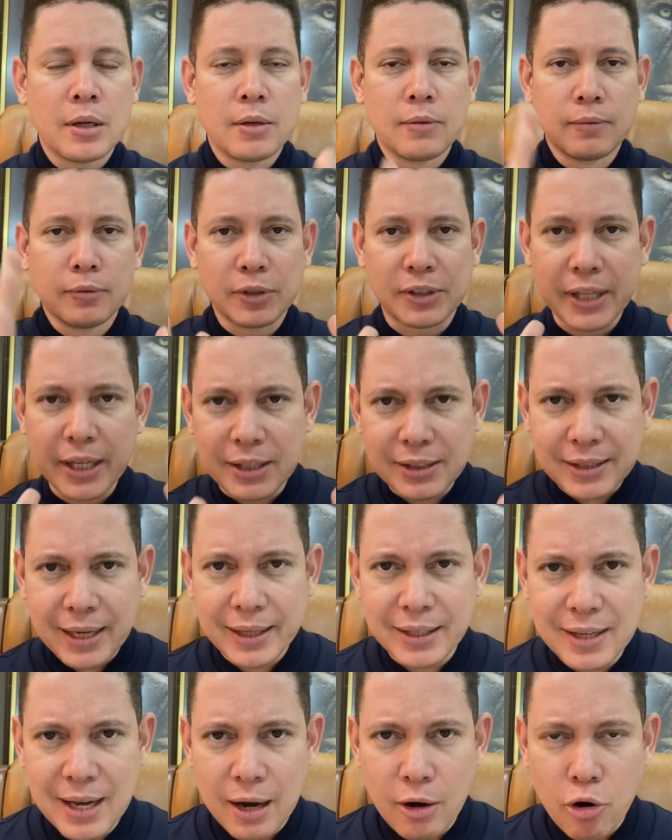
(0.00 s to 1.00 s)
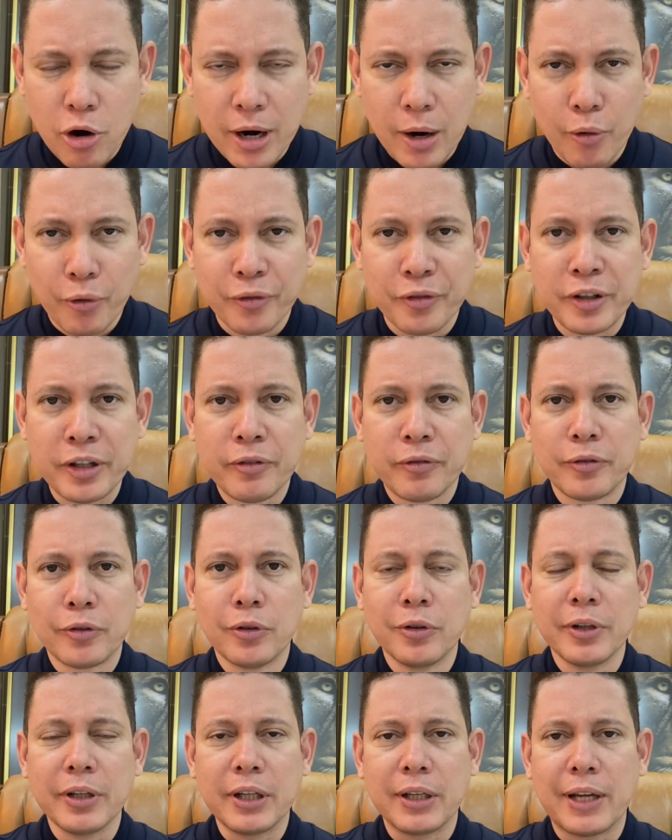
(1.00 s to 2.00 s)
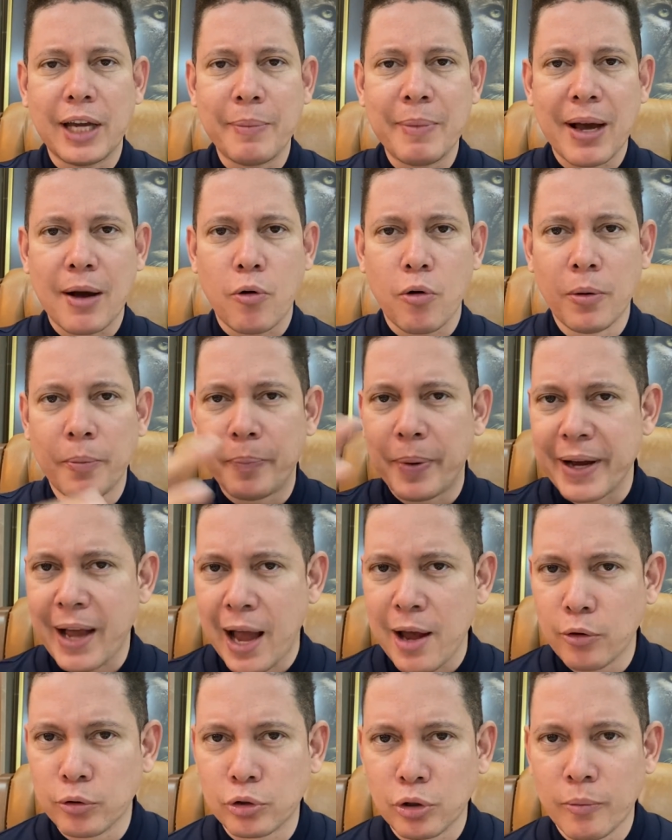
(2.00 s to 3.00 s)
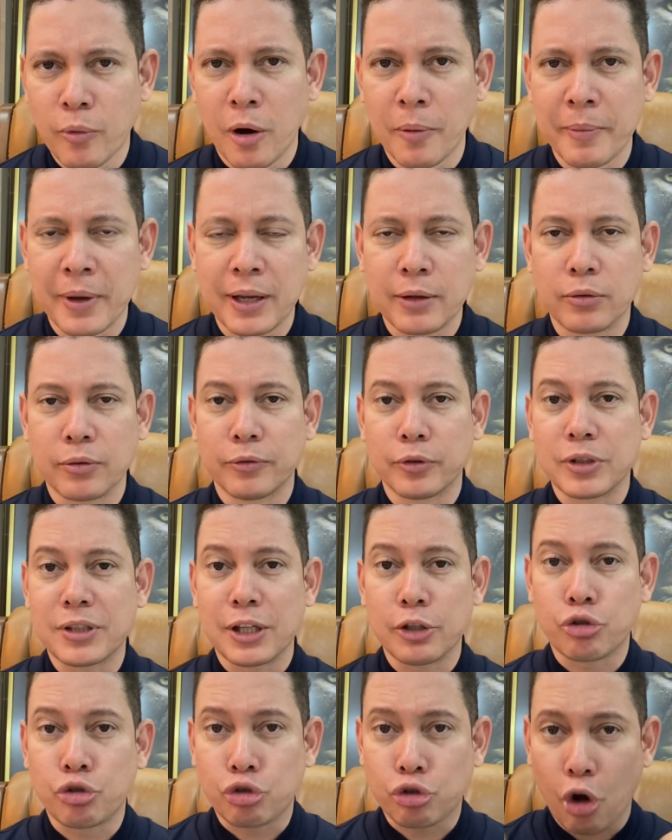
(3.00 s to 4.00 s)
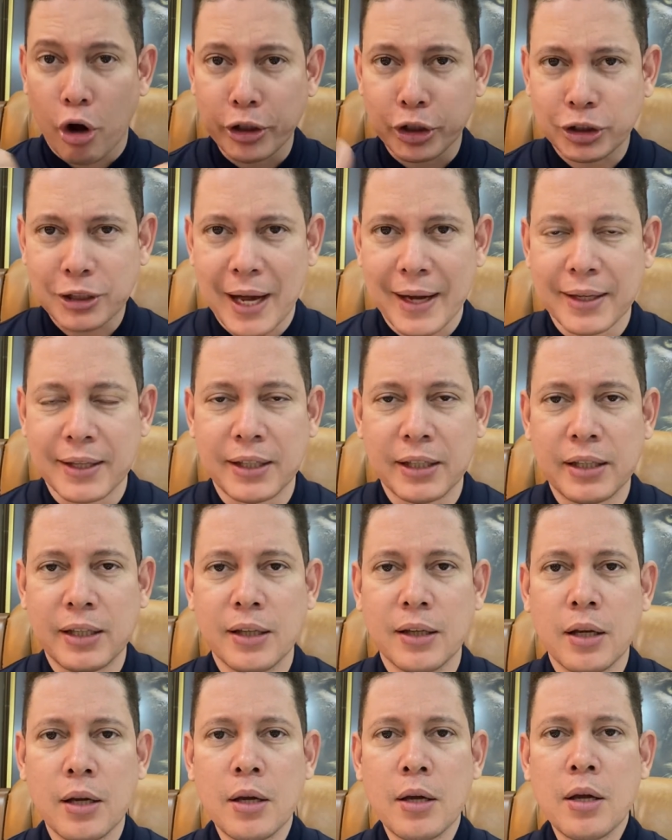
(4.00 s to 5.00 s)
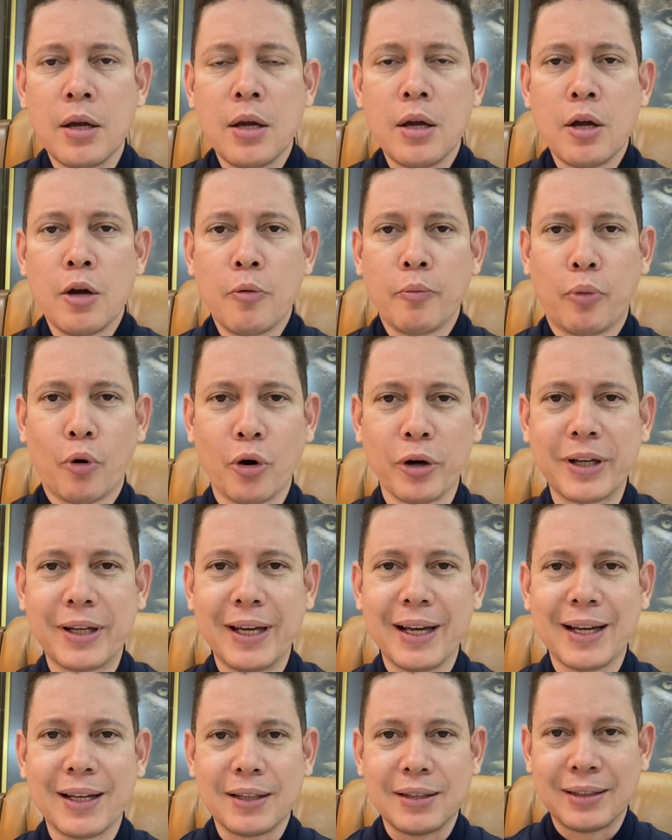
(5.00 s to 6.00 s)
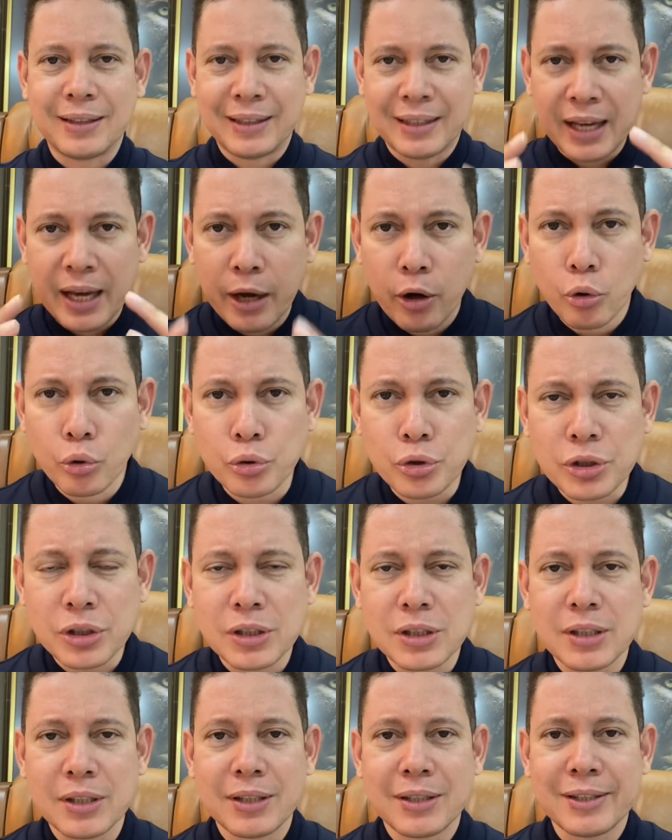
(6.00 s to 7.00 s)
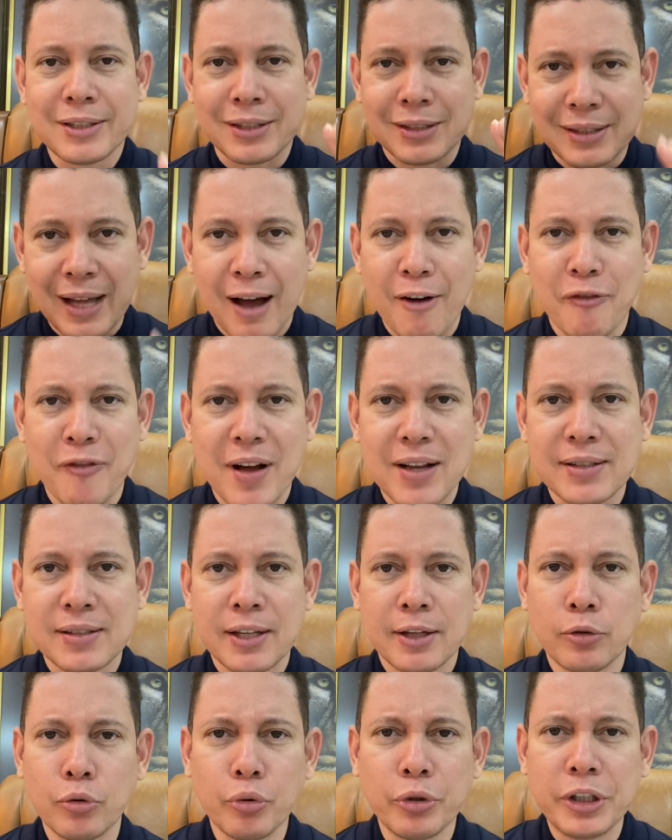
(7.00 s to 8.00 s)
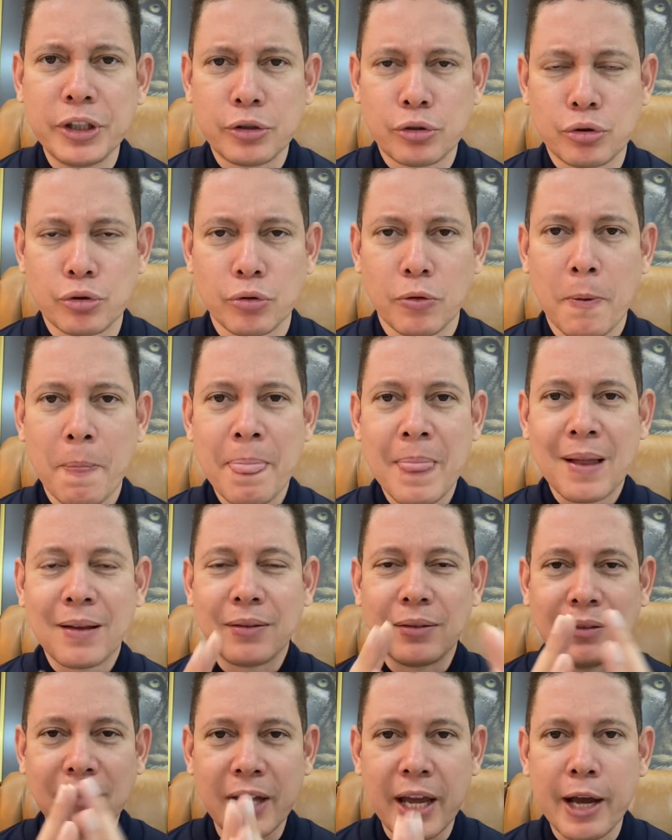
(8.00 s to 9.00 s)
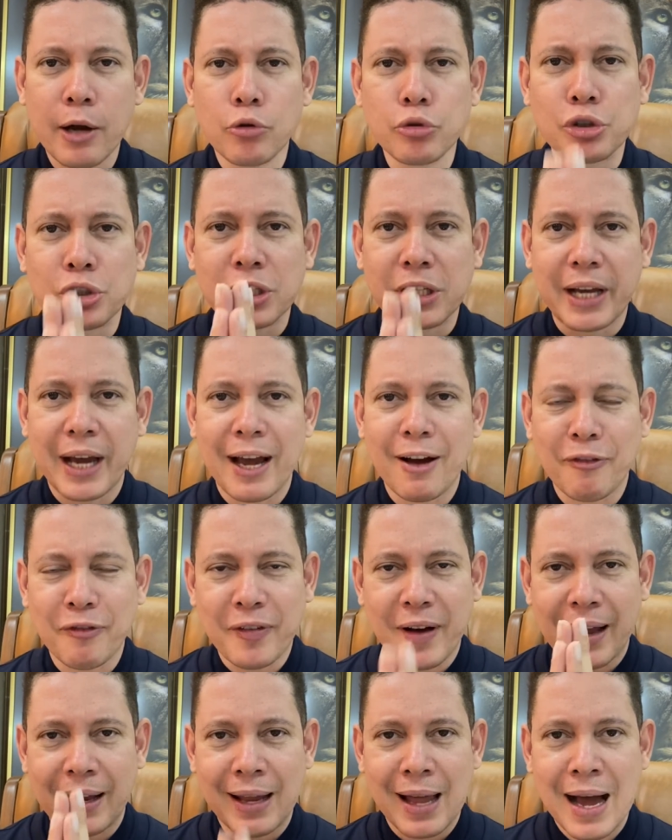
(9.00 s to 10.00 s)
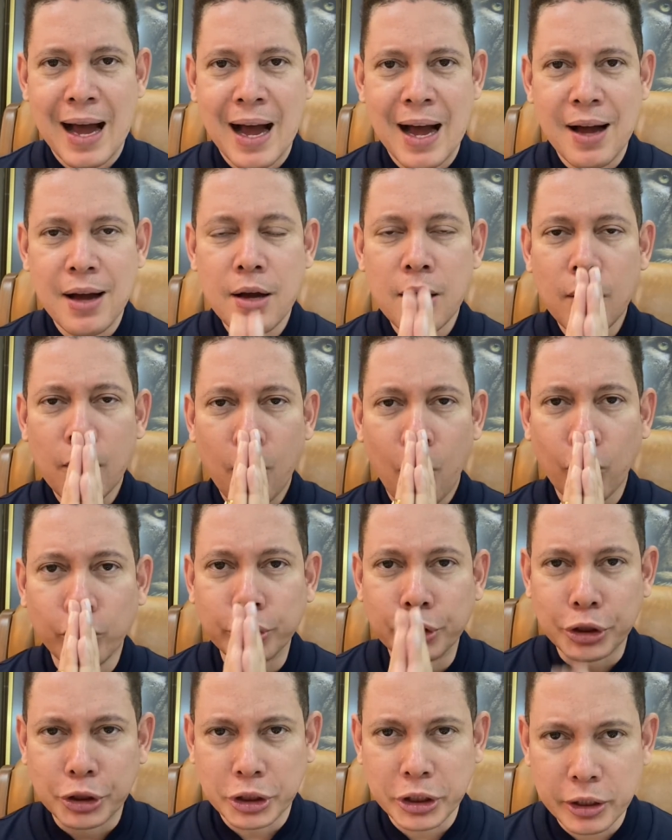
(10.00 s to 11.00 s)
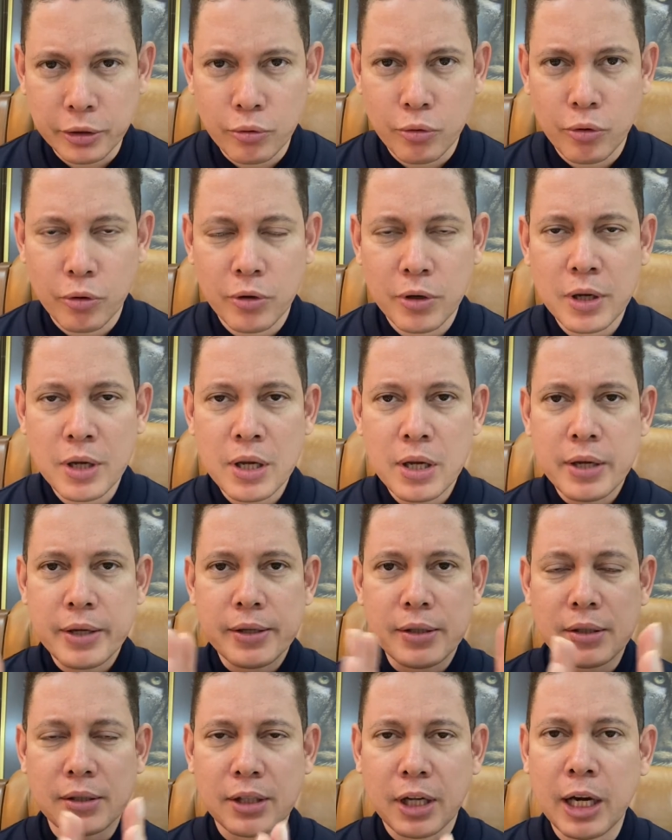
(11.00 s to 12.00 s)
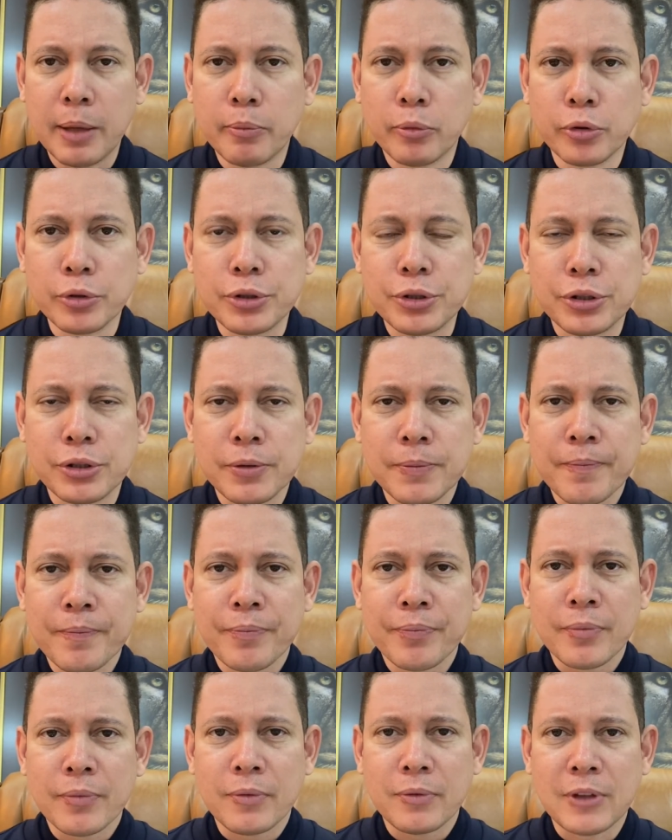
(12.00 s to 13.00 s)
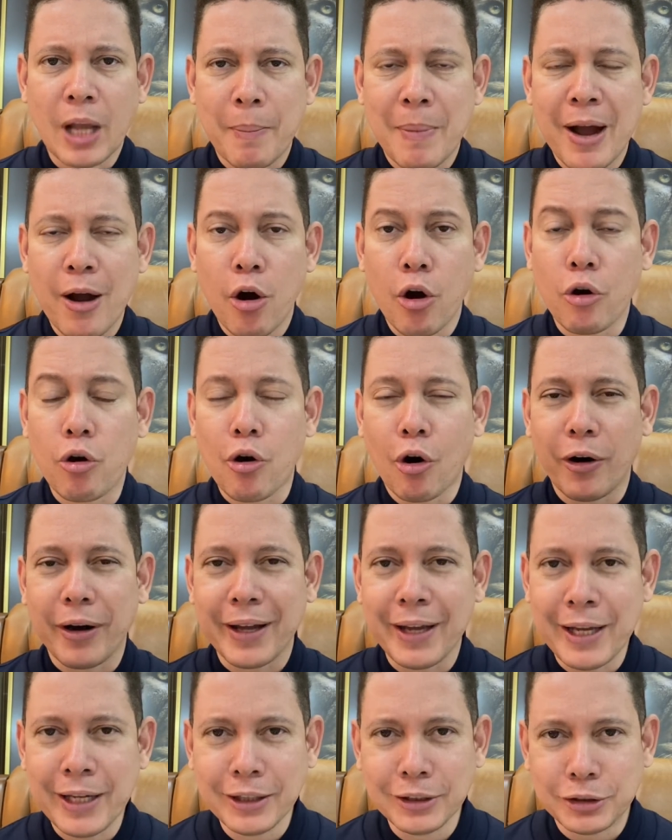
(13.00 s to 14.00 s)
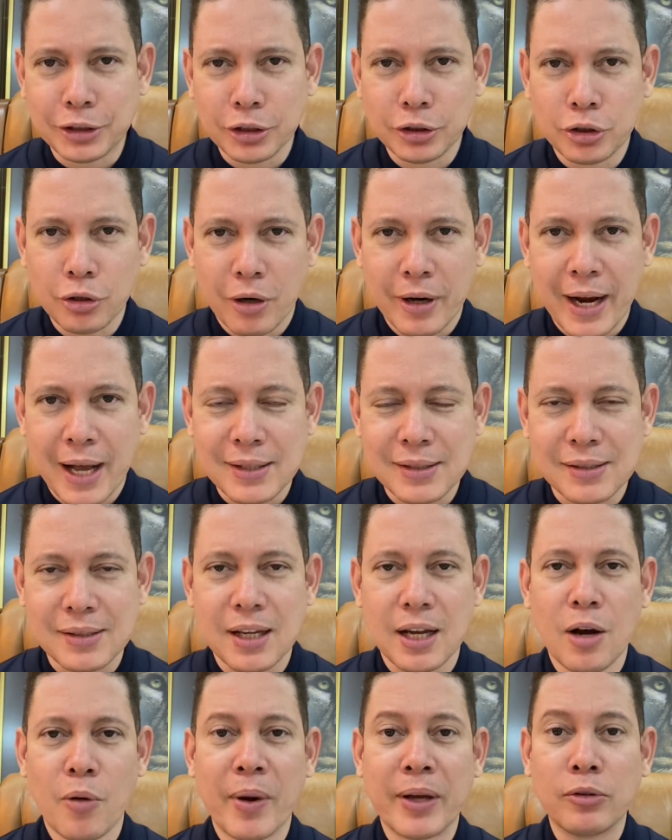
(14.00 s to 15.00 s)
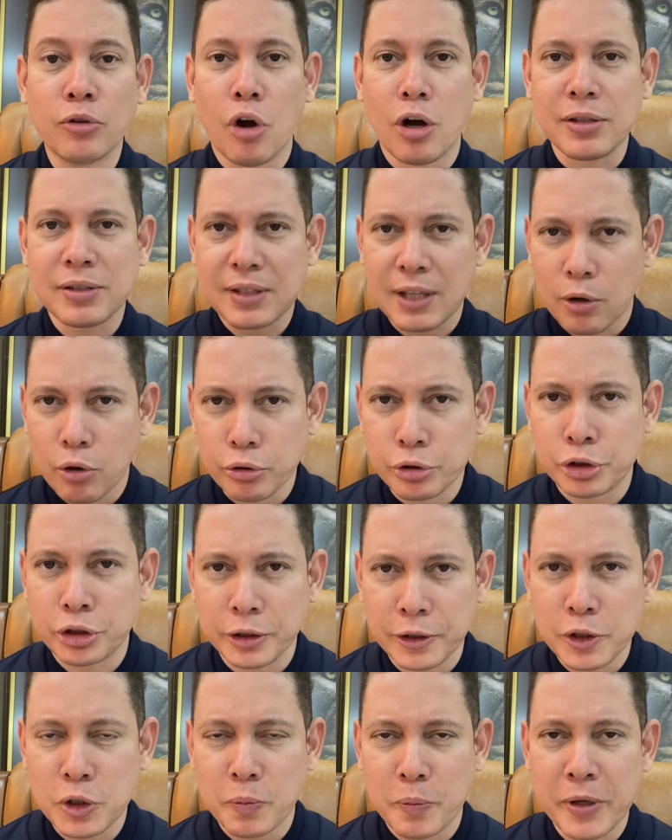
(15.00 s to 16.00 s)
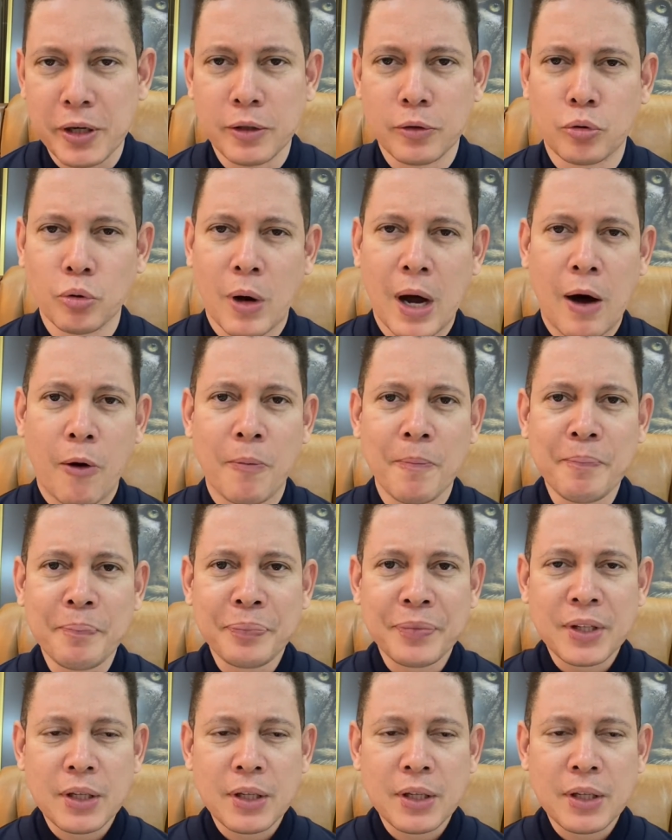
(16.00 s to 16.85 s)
Você que está aqui agora ao vivo e quem me acompanhar em outro momento, você só está aqui porque Deus está fazendo isso. Deus quer falar contigo. Estamos na maior corrente de oração em nossa rotina espiritual.